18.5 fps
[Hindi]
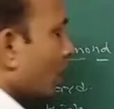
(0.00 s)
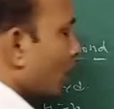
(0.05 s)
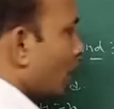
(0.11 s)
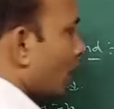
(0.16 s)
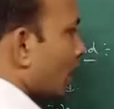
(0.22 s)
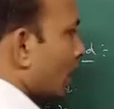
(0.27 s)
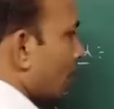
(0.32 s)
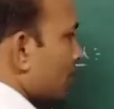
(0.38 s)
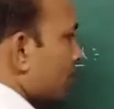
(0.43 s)

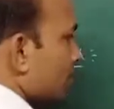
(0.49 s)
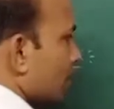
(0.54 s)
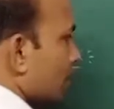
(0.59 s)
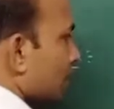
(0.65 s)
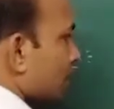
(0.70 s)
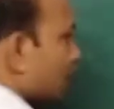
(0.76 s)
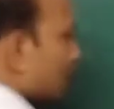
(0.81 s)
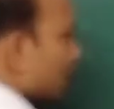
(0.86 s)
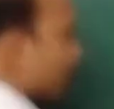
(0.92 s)
अगर हम
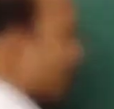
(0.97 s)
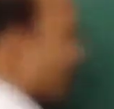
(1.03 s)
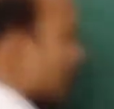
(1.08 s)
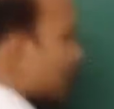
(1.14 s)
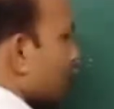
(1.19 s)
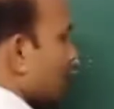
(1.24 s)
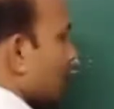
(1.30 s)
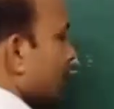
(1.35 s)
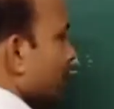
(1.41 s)
स्ट्रक्चर की
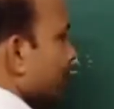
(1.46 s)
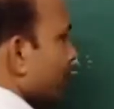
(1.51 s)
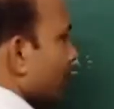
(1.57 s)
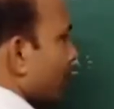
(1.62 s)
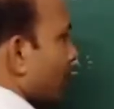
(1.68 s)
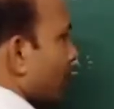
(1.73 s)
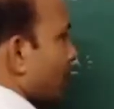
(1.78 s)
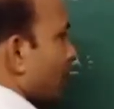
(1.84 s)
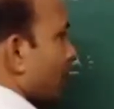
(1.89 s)
बात करें
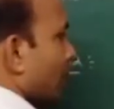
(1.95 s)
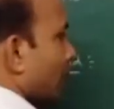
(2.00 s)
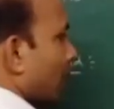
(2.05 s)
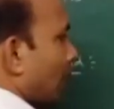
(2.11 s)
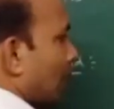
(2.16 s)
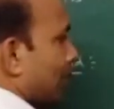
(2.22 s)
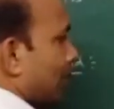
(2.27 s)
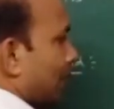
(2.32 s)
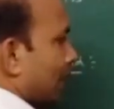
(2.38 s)

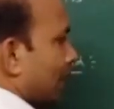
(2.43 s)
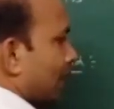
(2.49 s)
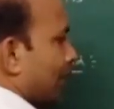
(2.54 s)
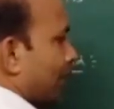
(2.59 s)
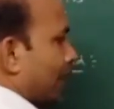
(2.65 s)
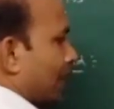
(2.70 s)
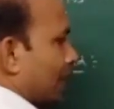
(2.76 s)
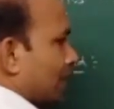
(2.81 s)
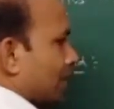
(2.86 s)
कार्बन के
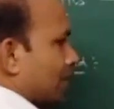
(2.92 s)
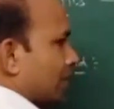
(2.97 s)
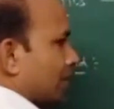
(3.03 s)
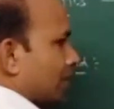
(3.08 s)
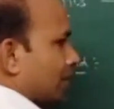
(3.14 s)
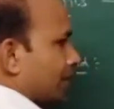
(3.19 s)
पास